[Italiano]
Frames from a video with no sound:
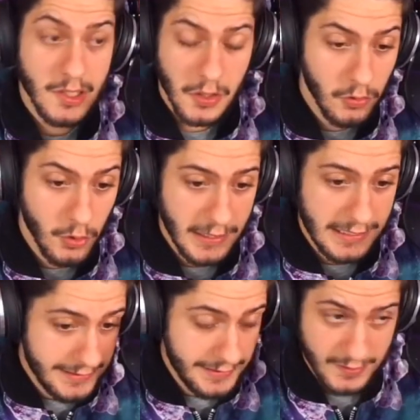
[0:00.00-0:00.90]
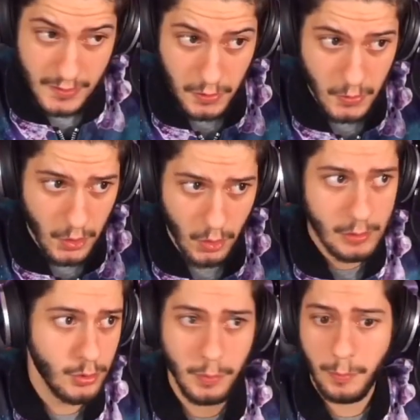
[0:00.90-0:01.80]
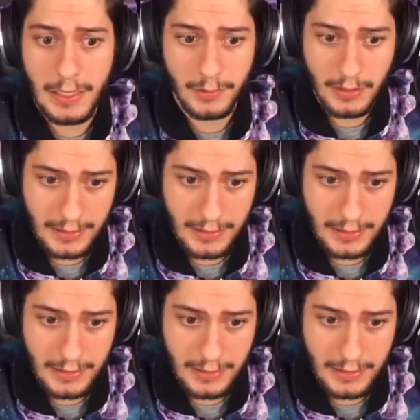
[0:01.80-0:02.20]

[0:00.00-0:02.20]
secondo me l'inizio loro l'hanno toppato alla